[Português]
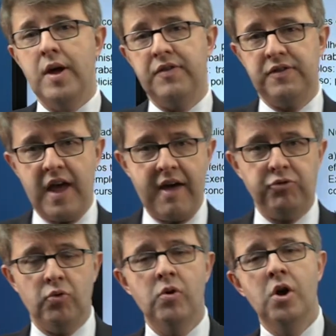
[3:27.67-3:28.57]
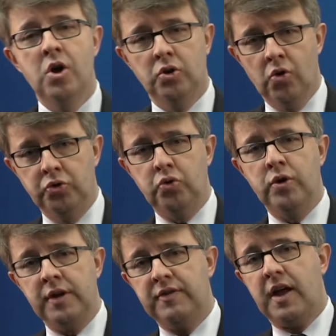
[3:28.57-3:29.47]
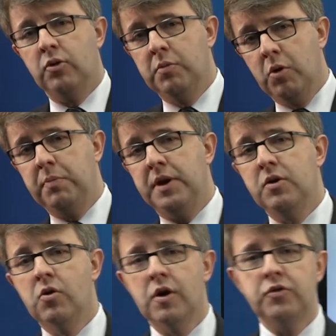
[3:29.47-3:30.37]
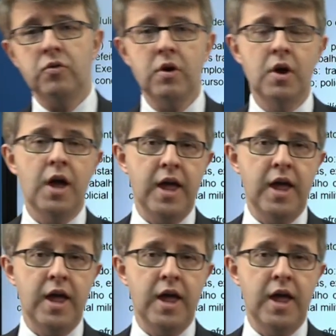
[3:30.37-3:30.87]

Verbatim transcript: exceto noturno insalubre ou perigoso,